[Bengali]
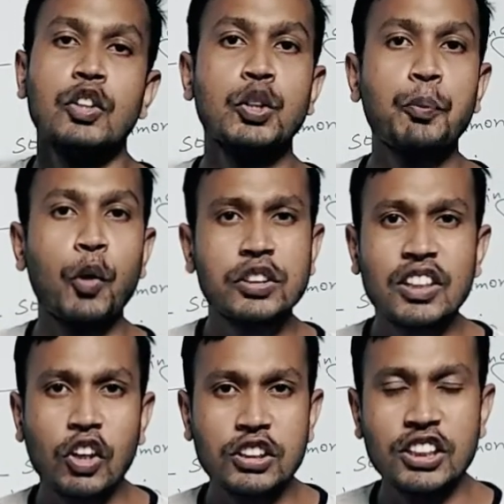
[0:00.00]
যদি
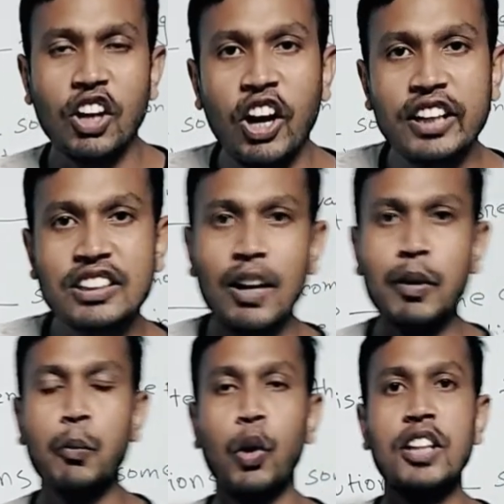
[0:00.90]
মধ্যে কথাটা হয় তাহলে
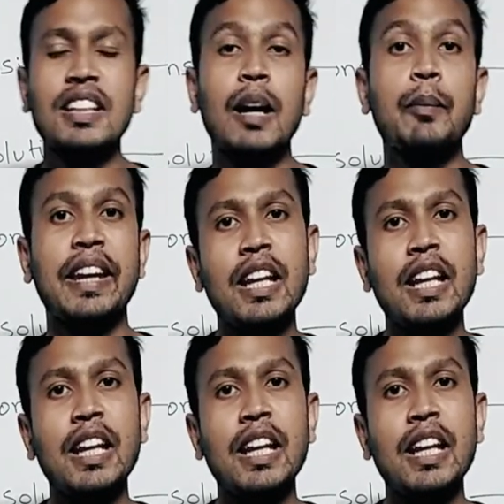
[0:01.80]
আমরা বলেছিলাম